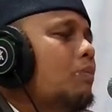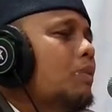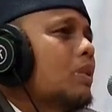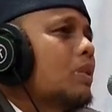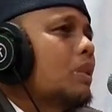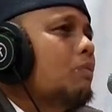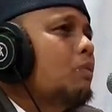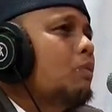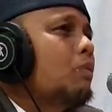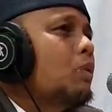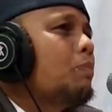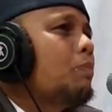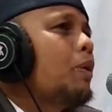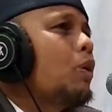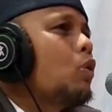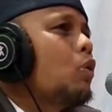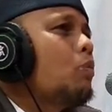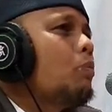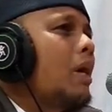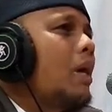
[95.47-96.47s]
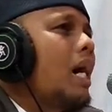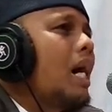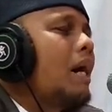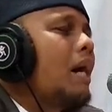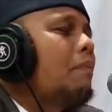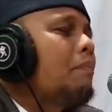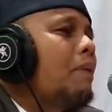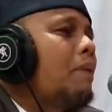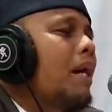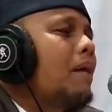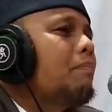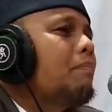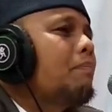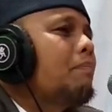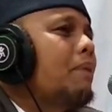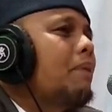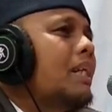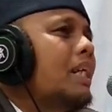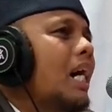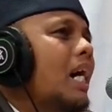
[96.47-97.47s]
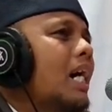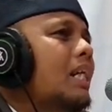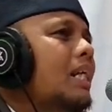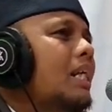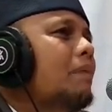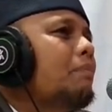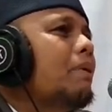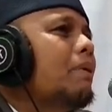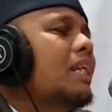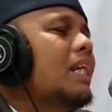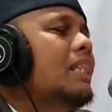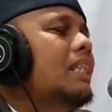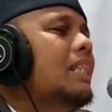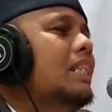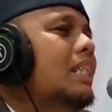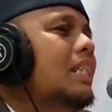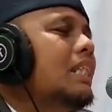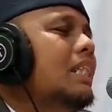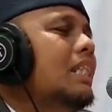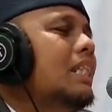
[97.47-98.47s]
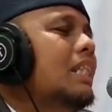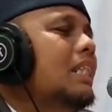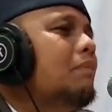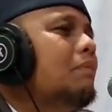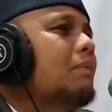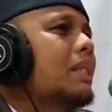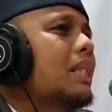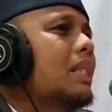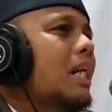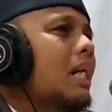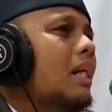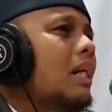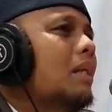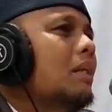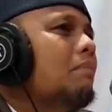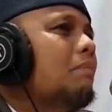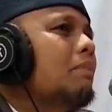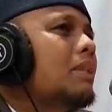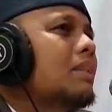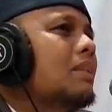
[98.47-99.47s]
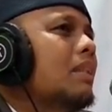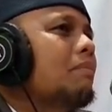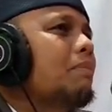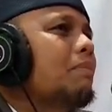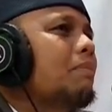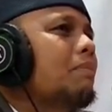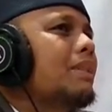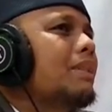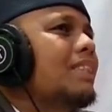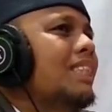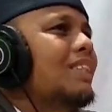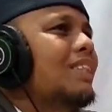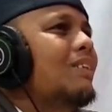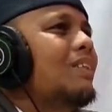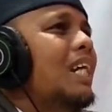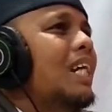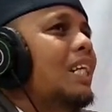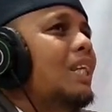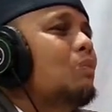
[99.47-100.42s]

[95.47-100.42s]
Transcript: kaum tersebut mengubah apa-apa yang ada pada diri mereka masing-masing.